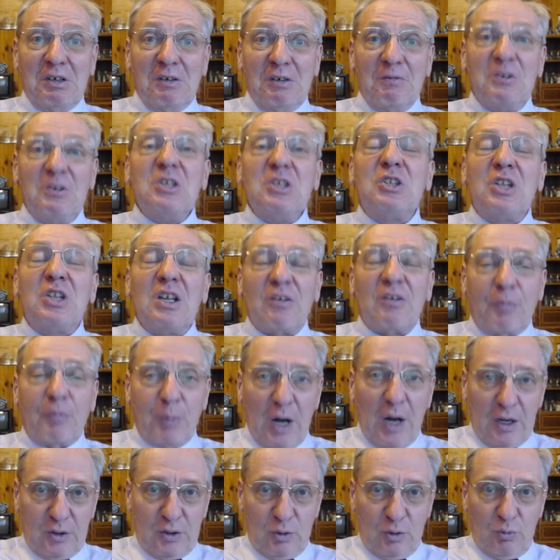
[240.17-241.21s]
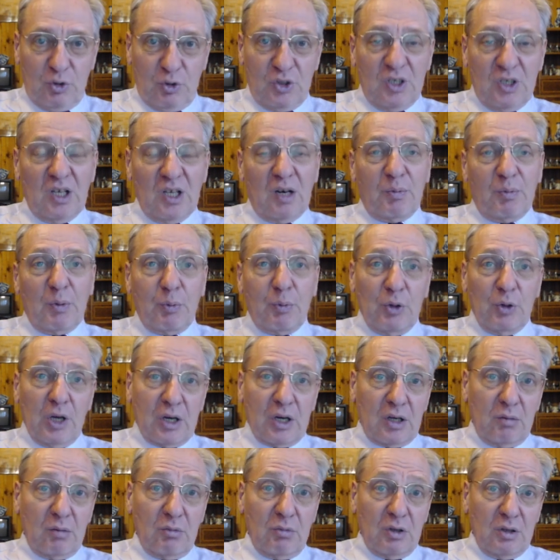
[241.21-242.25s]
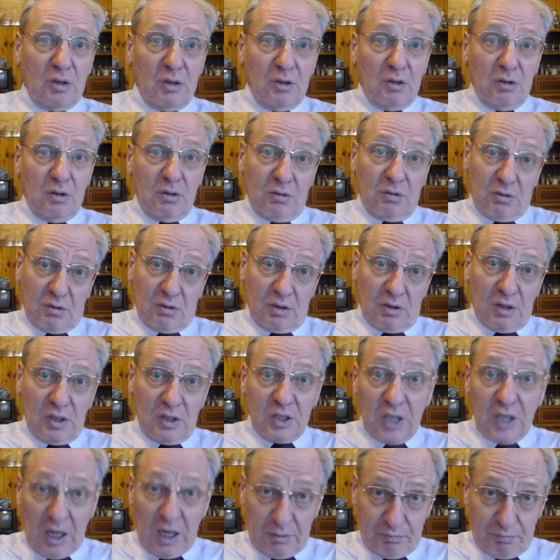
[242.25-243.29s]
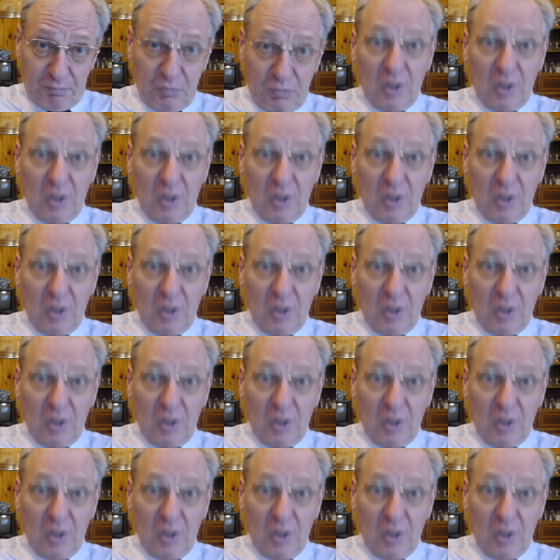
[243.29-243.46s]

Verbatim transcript: внедрил в практику, сделал популярным я.